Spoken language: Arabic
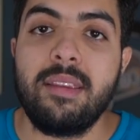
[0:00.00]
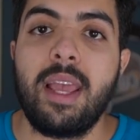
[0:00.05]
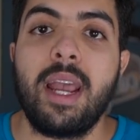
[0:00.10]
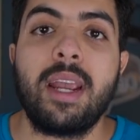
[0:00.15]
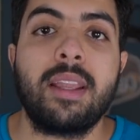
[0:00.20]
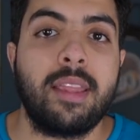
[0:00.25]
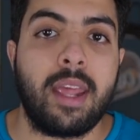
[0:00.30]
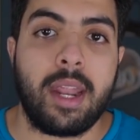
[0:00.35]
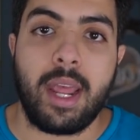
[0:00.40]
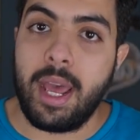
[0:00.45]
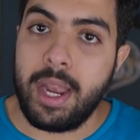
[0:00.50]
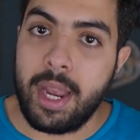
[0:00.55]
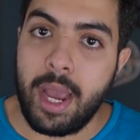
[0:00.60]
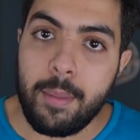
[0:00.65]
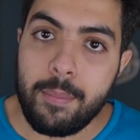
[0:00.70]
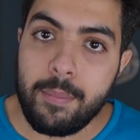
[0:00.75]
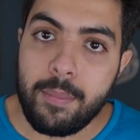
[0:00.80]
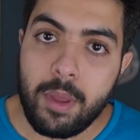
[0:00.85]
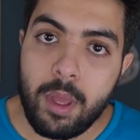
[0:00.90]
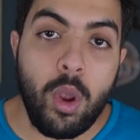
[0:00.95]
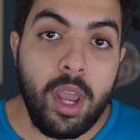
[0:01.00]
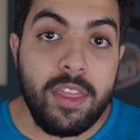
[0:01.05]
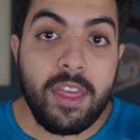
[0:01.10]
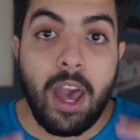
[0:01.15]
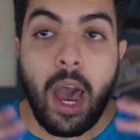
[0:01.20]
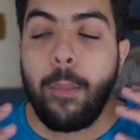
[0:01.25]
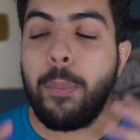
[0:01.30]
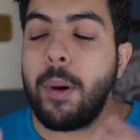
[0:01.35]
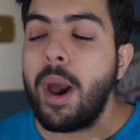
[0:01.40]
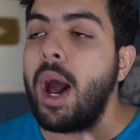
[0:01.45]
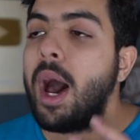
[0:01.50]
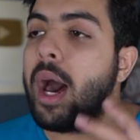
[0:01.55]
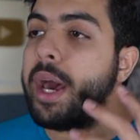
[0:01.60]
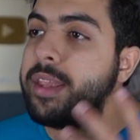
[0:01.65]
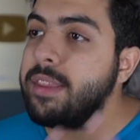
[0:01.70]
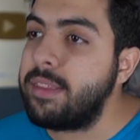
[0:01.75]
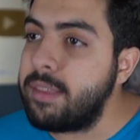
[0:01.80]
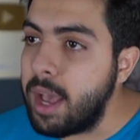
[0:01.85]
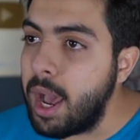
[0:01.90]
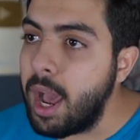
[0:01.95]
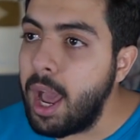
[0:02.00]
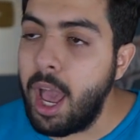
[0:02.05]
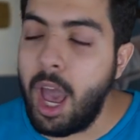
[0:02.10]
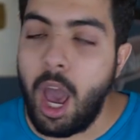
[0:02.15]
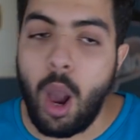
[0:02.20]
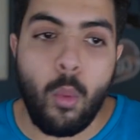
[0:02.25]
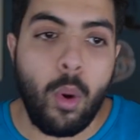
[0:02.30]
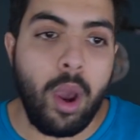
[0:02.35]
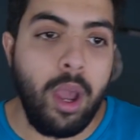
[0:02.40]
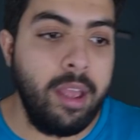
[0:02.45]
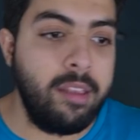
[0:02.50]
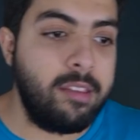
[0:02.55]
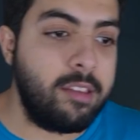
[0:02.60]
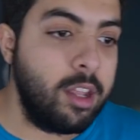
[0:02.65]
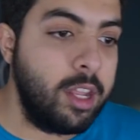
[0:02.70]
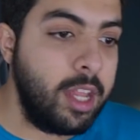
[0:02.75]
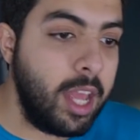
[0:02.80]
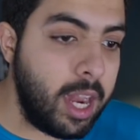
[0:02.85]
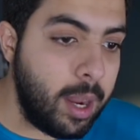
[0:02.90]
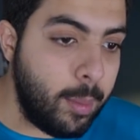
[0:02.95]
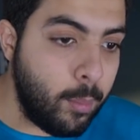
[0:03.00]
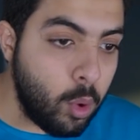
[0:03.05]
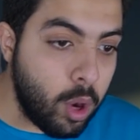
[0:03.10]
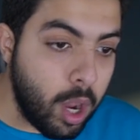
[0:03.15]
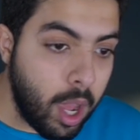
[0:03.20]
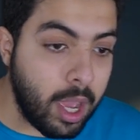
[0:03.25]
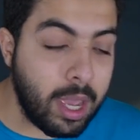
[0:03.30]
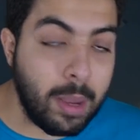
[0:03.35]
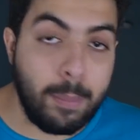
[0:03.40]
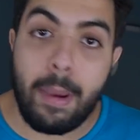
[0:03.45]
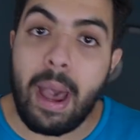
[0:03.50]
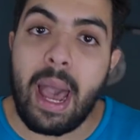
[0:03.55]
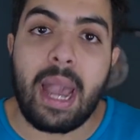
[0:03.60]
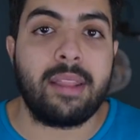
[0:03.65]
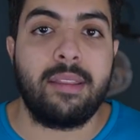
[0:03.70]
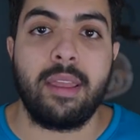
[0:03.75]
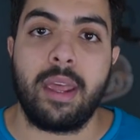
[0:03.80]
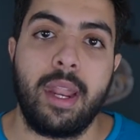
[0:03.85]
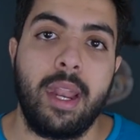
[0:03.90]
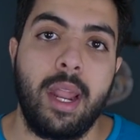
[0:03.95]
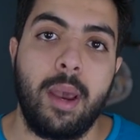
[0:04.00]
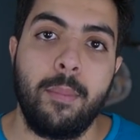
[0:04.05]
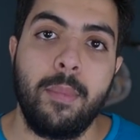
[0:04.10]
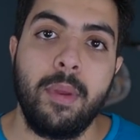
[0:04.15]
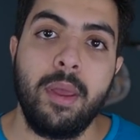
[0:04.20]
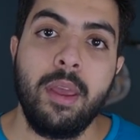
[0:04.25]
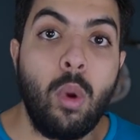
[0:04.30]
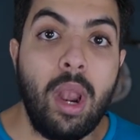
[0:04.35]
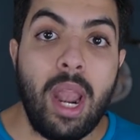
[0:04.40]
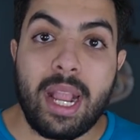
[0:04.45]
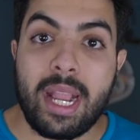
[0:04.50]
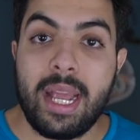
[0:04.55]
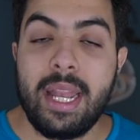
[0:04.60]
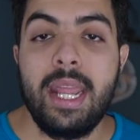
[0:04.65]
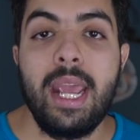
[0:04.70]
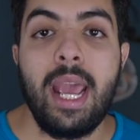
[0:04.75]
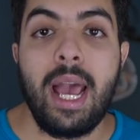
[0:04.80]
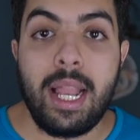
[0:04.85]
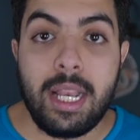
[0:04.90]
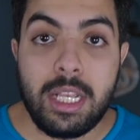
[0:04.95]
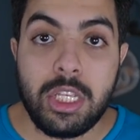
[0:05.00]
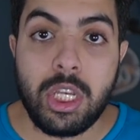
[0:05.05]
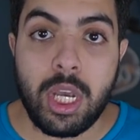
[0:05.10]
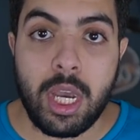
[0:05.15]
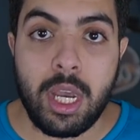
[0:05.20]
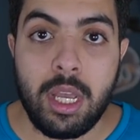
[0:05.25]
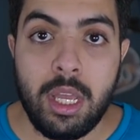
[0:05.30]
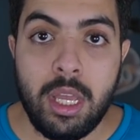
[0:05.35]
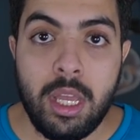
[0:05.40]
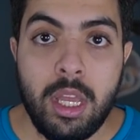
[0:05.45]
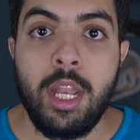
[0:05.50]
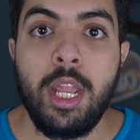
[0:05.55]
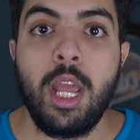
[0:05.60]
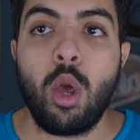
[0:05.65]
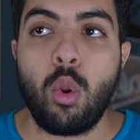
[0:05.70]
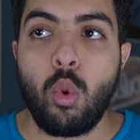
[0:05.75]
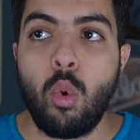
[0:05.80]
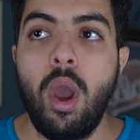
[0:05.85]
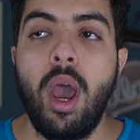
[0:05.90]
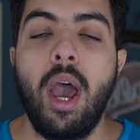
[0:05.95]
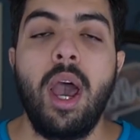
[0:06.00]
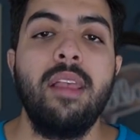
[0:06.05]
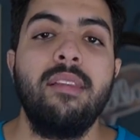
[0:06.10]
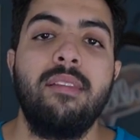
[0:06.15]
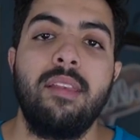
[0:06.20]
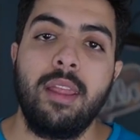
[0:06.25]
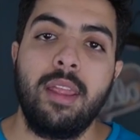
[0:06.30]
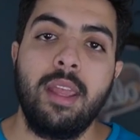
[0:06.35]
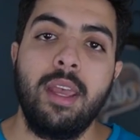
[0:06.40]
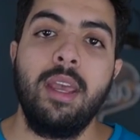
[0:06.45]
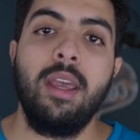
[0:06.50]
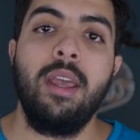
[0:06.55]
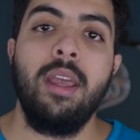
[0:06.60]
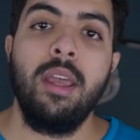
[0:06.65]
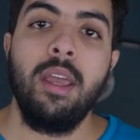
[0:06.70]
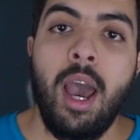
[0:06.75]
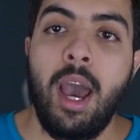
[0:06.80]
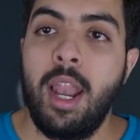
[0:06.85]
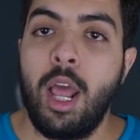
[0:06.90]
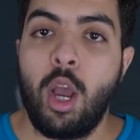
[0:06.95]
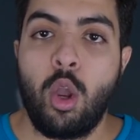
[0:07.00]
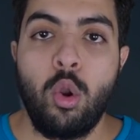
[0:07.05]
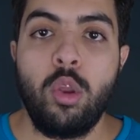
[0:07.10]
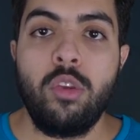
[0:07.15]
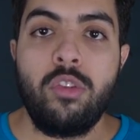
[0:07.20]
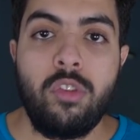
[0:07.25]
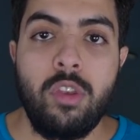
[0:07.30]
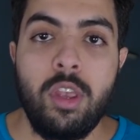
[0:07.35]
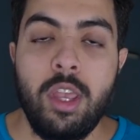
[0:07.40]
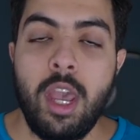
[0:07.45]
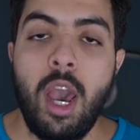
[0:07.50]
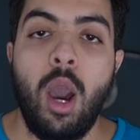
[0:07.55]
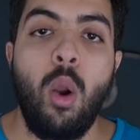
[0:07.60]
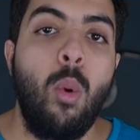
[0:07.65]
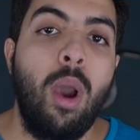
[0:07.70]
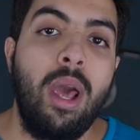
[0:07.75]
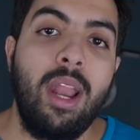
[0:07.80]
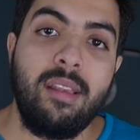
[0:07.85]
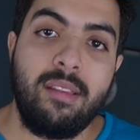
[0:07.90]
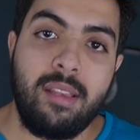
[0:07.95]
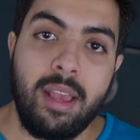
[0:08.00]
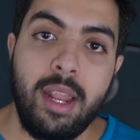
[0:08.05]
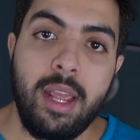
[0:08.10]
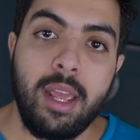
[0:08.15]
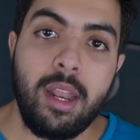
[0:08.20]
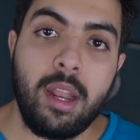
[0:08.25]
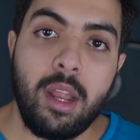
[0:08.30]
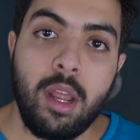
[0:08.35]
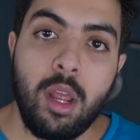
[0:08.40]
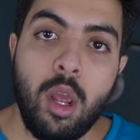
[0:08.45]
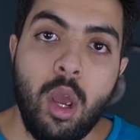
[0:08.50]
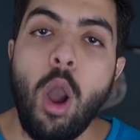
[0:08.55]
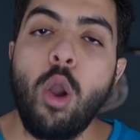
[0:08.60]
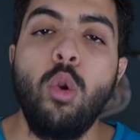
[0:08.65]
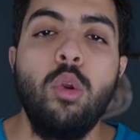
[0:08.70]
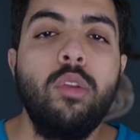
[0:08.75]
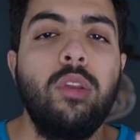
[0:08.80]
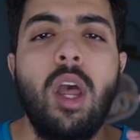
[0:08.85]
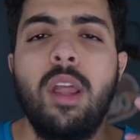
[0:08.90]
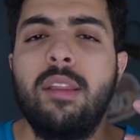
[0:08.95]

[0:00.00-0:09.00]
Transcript: صرت أقدر أنام وإذا أبغى أرتاح أو أحس أني أنا مرهق ما أقدر أنام ولكني ألجأ أني أروح أنسدح على كرسي او على سرير واقعد